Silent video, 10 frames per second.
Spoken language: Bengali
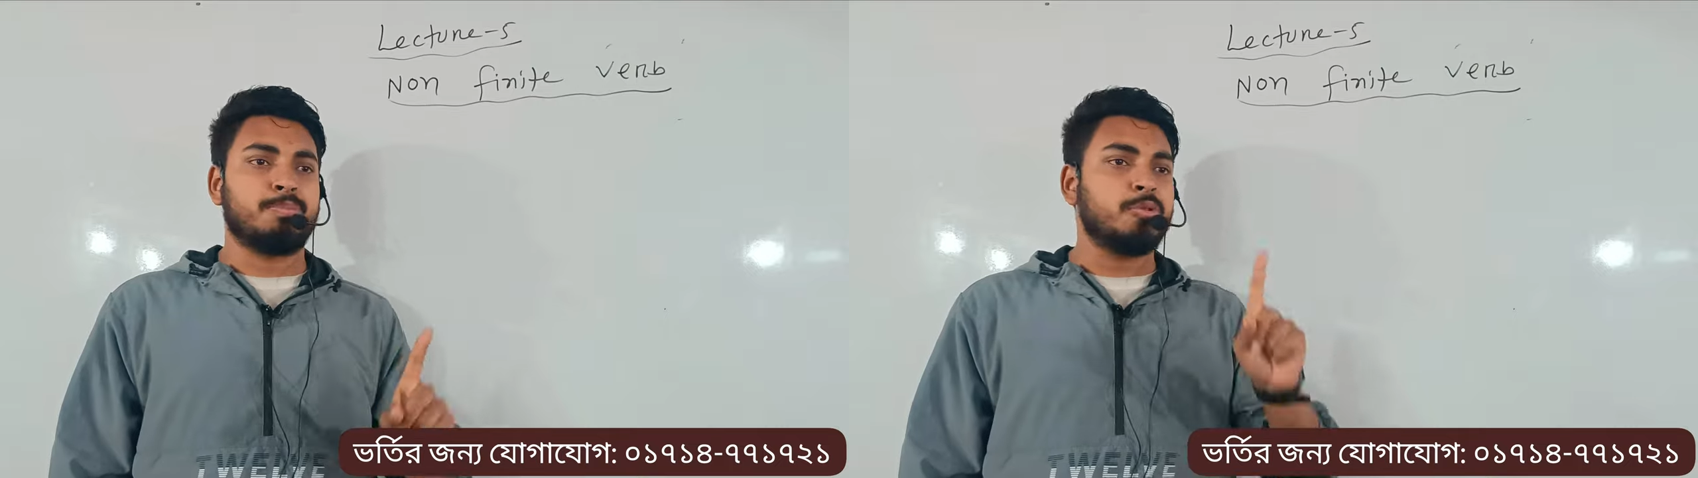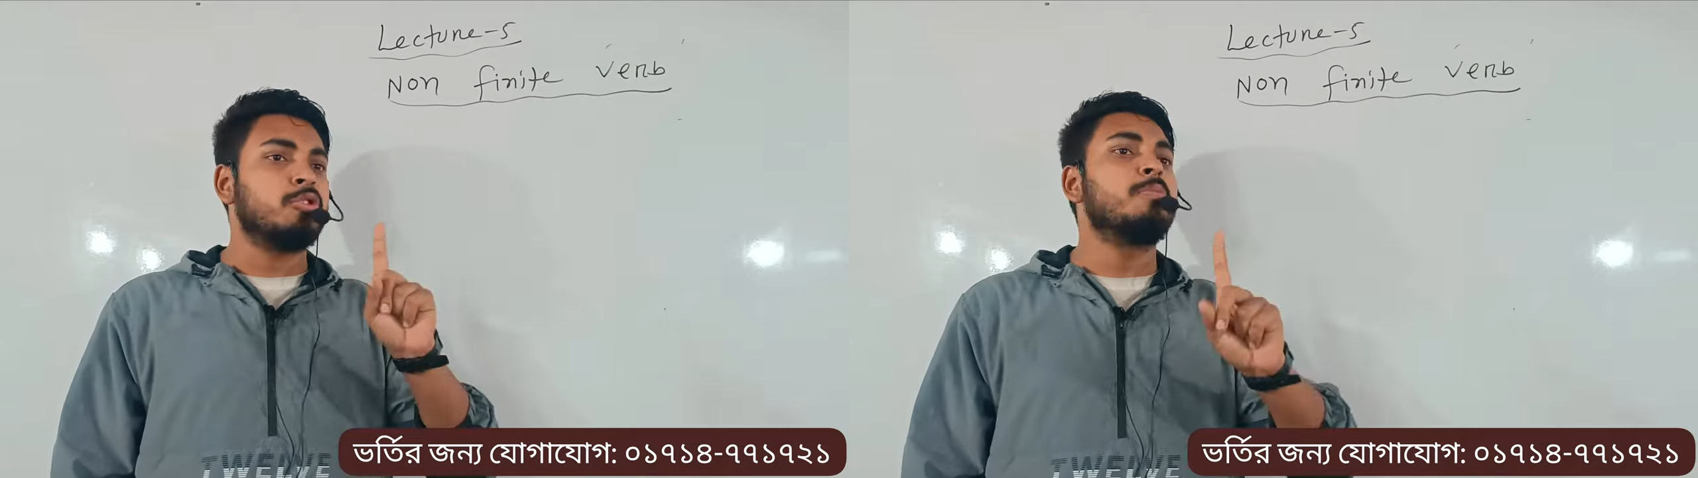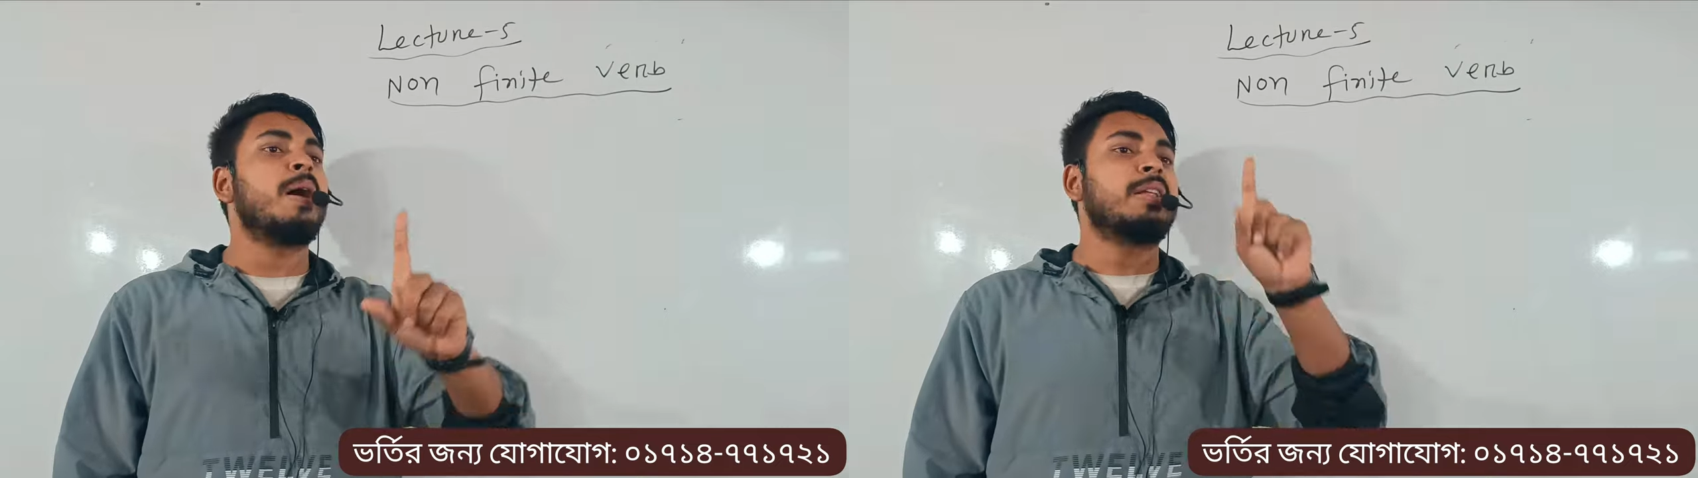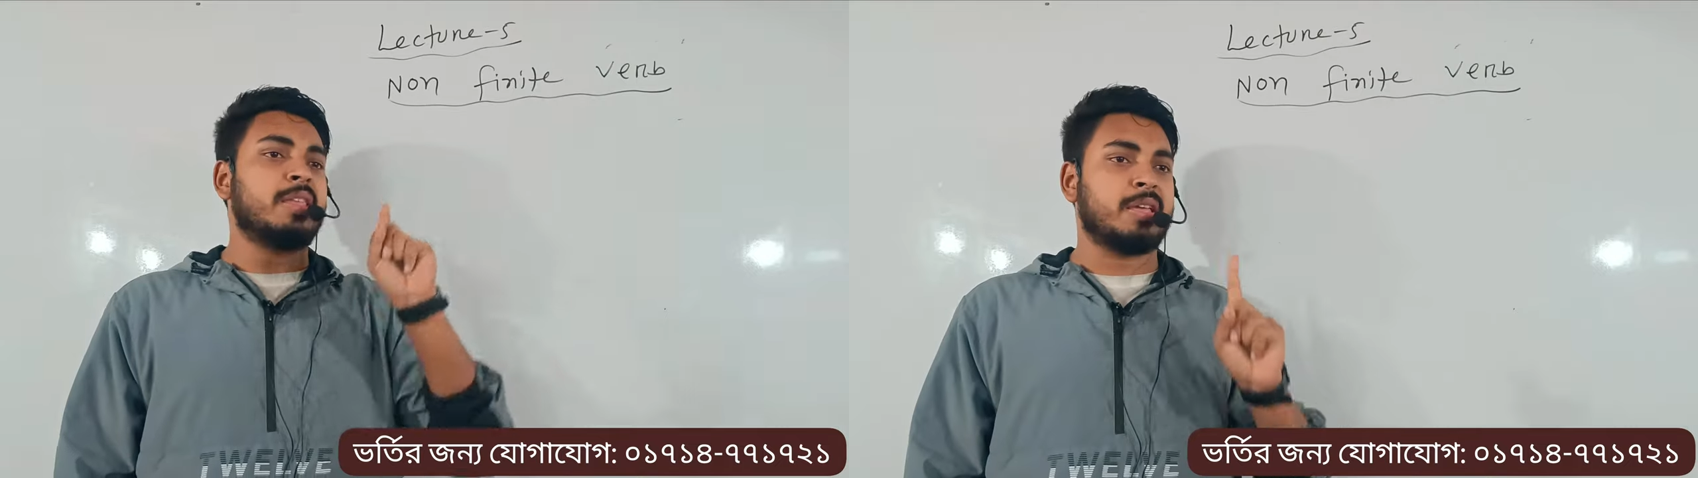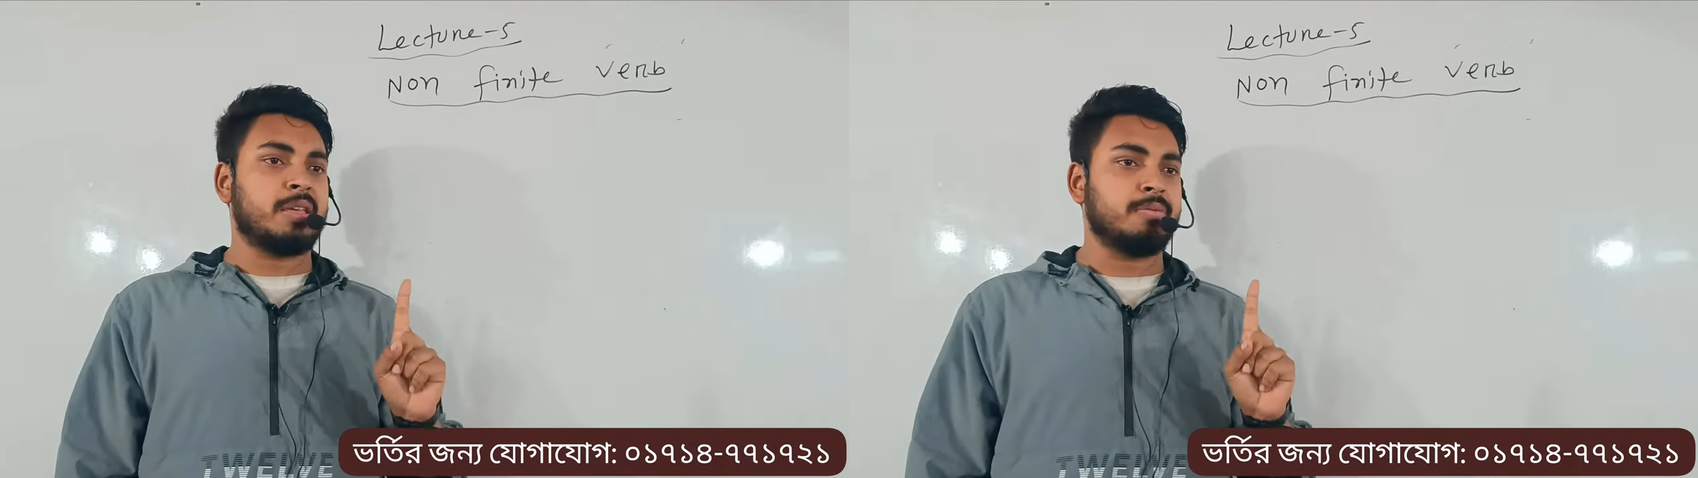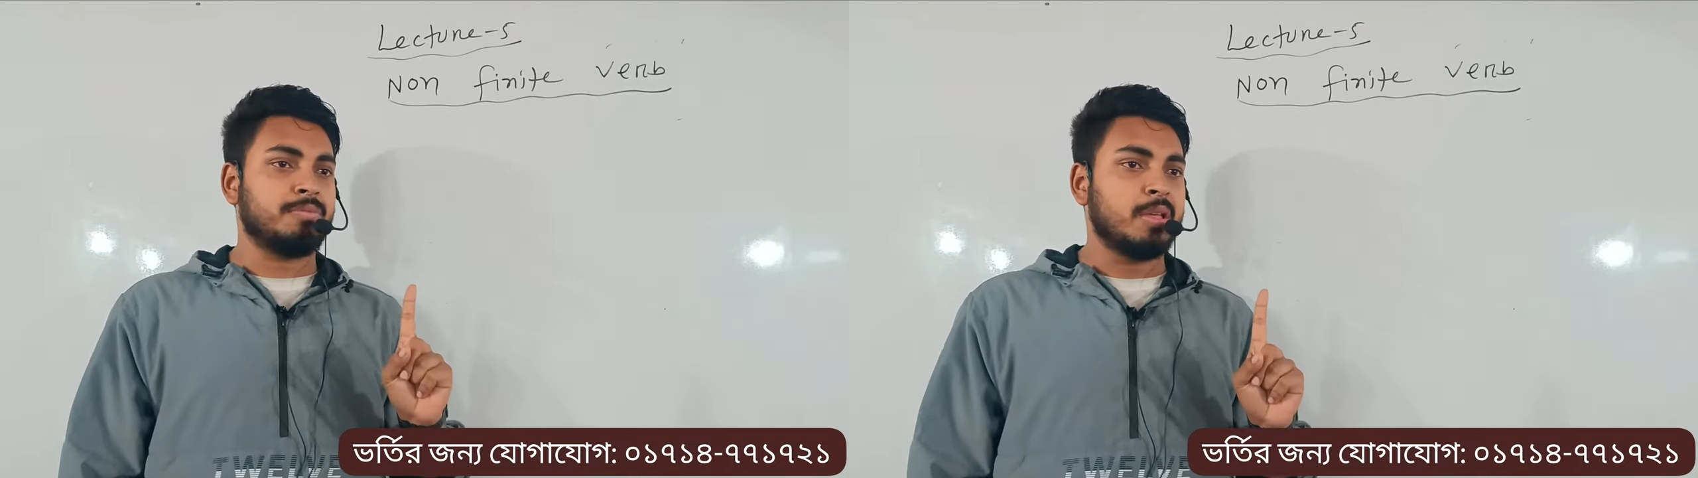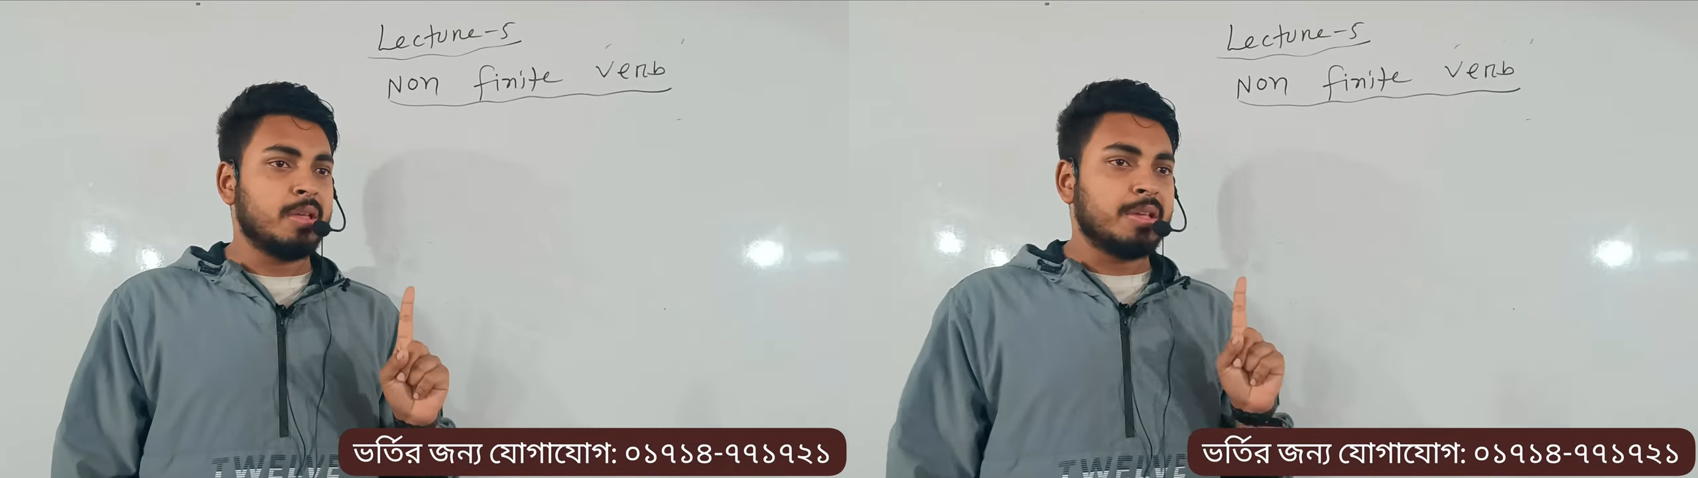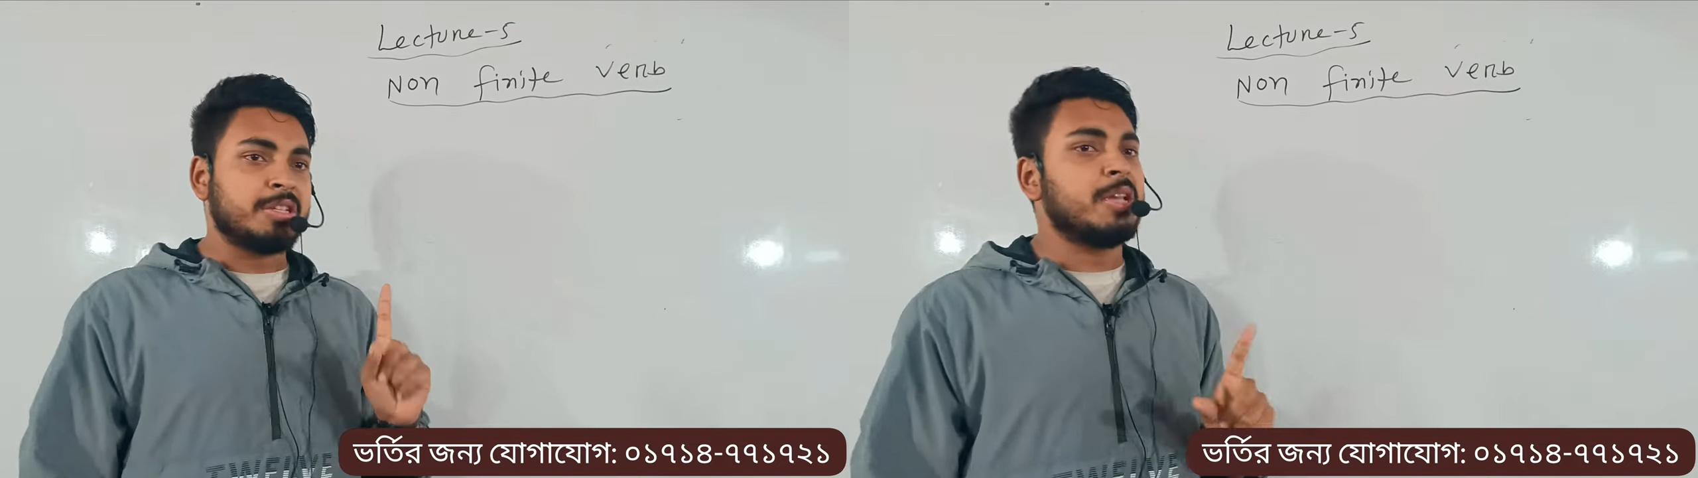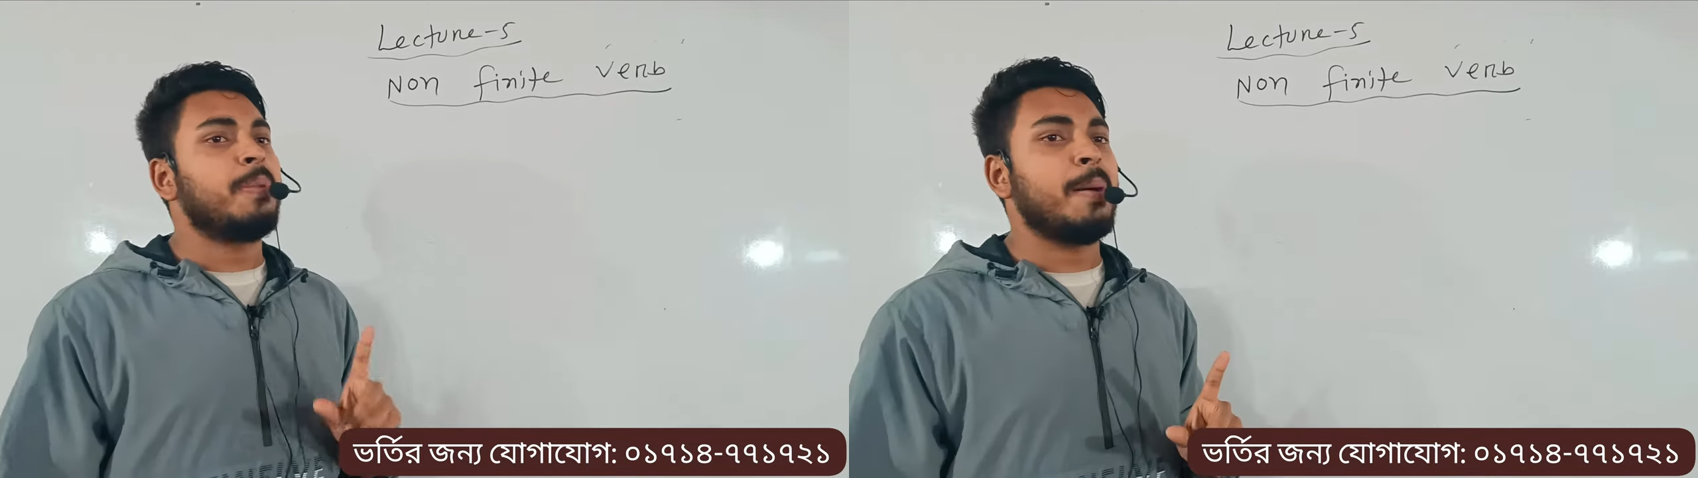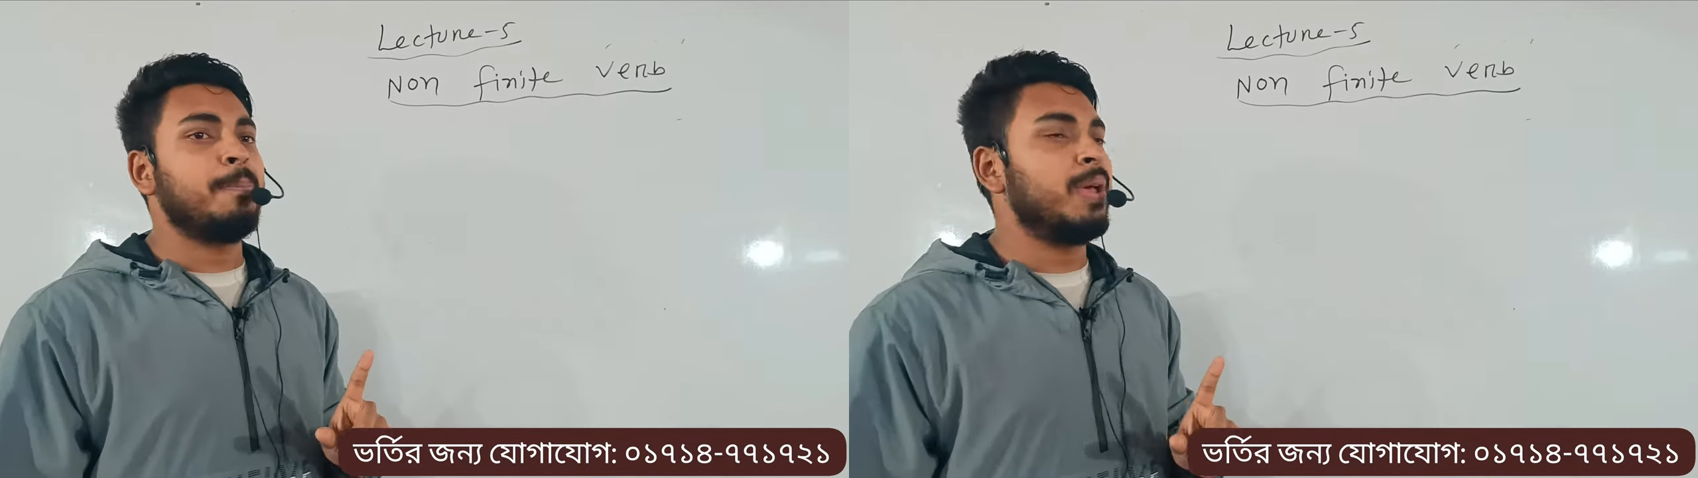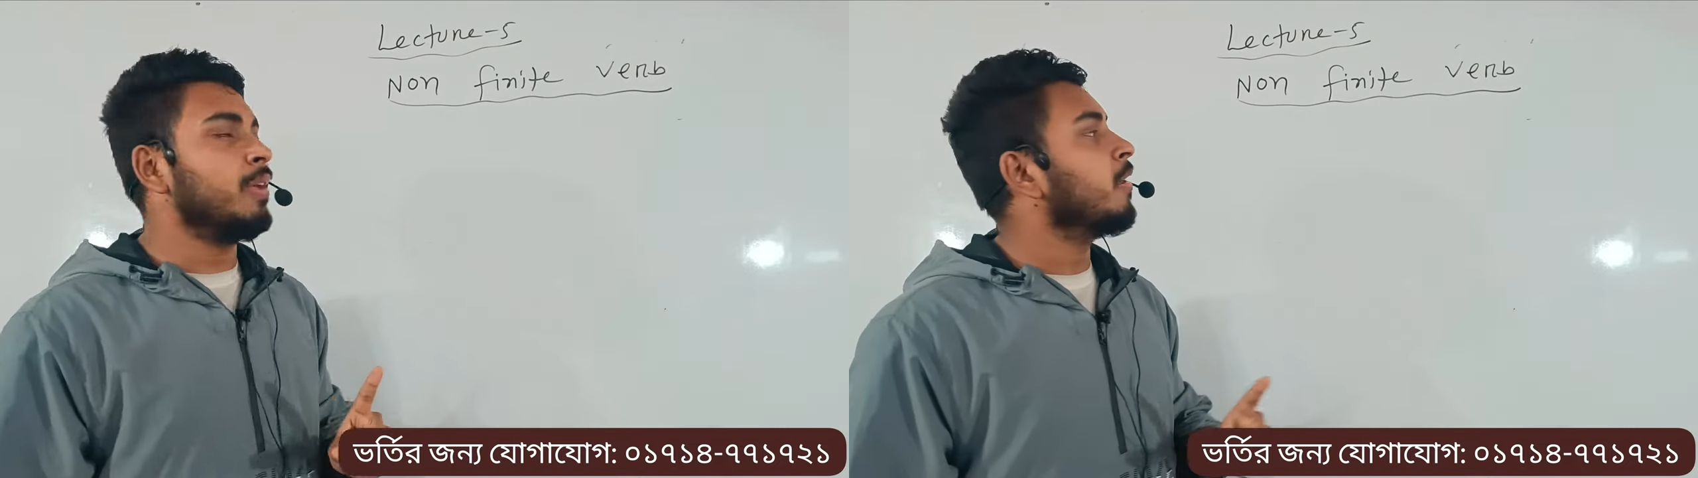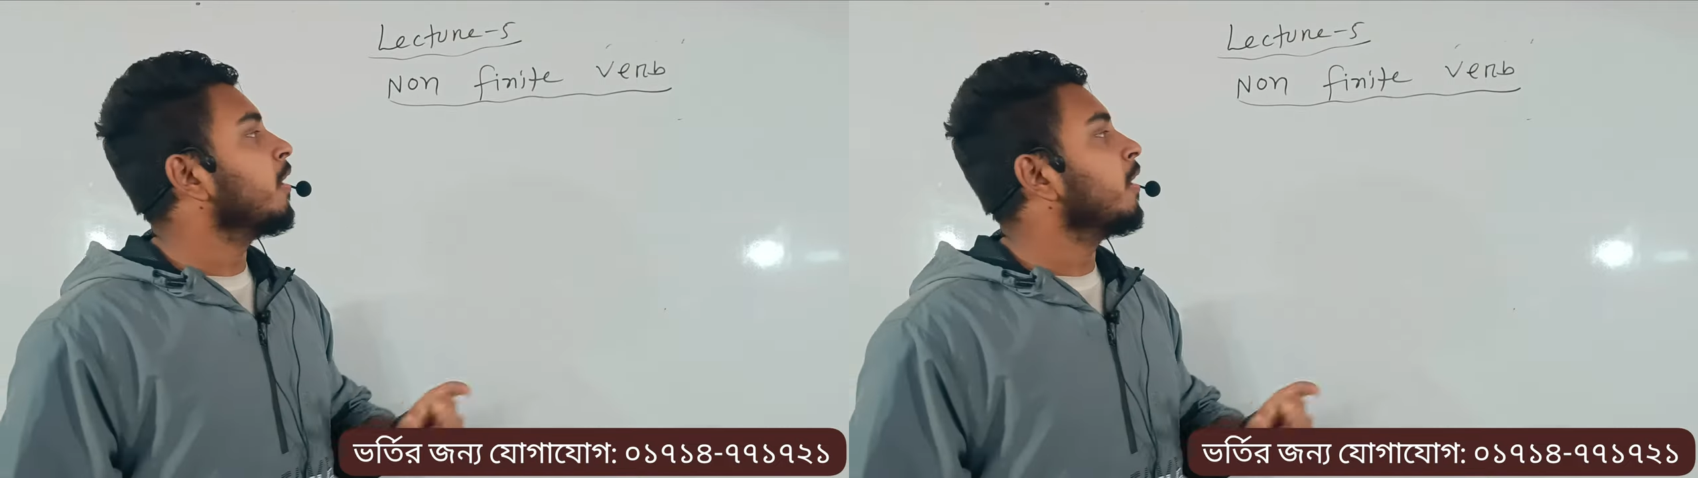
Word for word: প্রথমবার দেখে সে ভাববে